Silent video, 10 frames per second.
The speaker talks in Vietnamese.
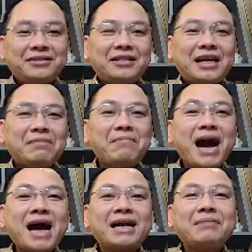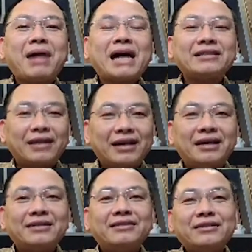là ba cái bản
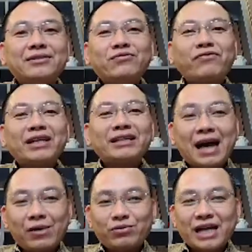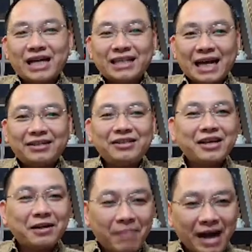thể và tạo ra giá trị
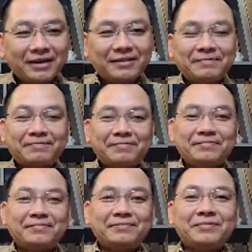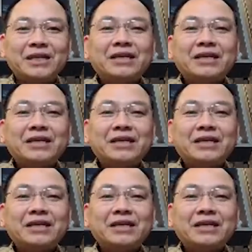cân bằng ừ.